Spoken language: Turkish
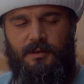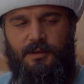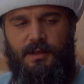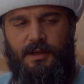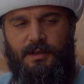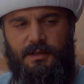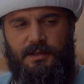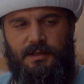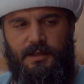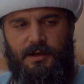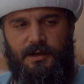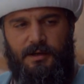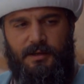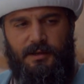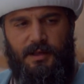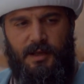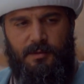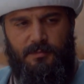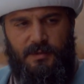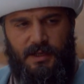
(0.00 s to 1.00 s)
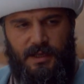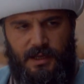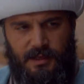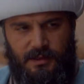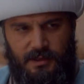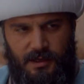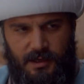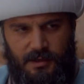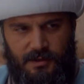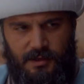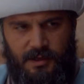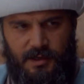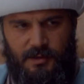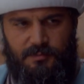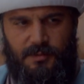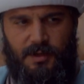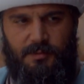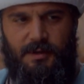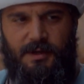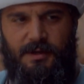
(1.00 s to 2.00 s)
Dediklerini de
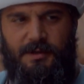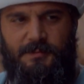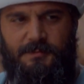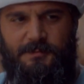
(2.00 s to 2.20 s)
anlarım baba.